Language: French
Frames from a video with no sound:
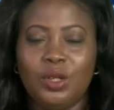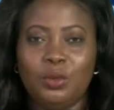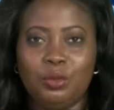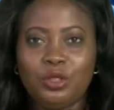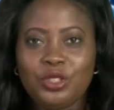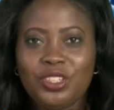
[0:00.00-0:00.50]

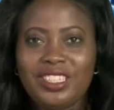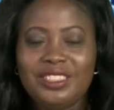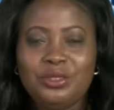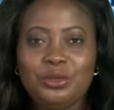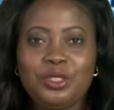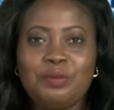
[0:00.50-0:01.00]
Bonjour à
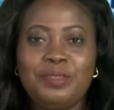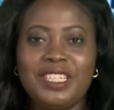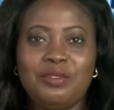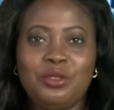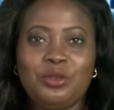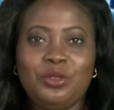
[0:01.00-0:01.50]
tous,
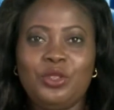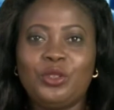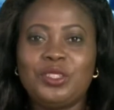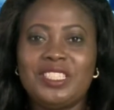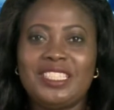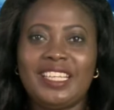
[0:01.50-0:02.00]
bienvenue
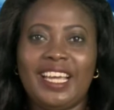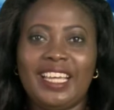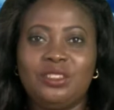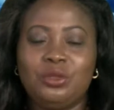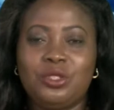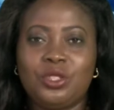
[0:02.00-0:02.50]
dans
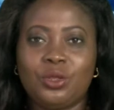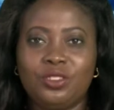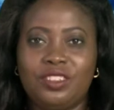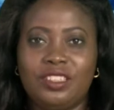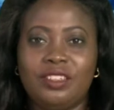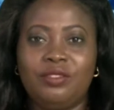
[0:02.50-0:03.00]
Direct
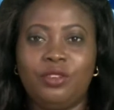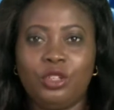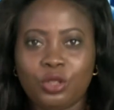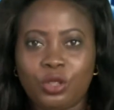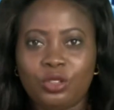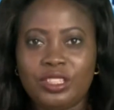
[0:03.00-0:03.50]
Santé,
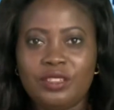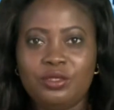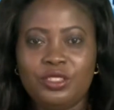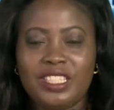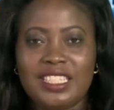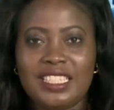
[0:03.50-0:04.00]
votre
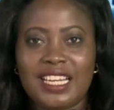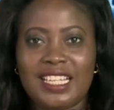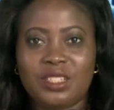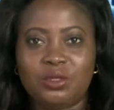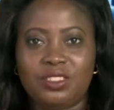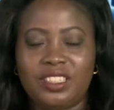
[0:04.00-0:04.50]
rendez-vous dédié à
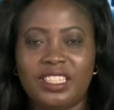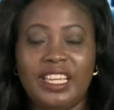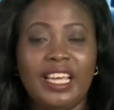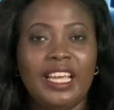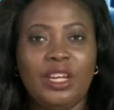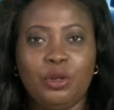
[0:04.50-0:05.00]
la santé
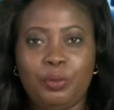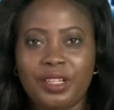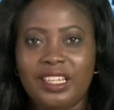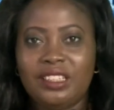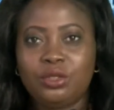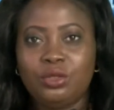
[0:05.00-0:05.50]
et au
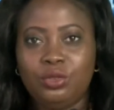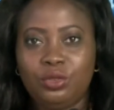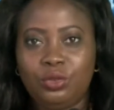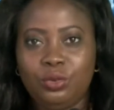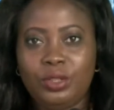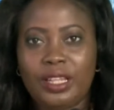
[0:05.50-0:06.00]
bien-être de
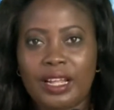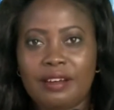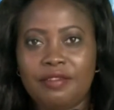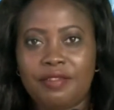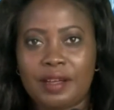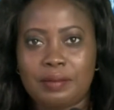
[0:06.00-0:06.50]
toute la
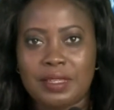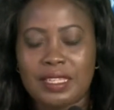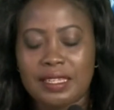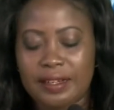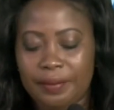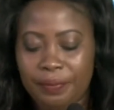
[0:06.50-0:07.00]

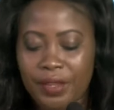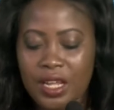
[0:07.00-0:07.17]
famille.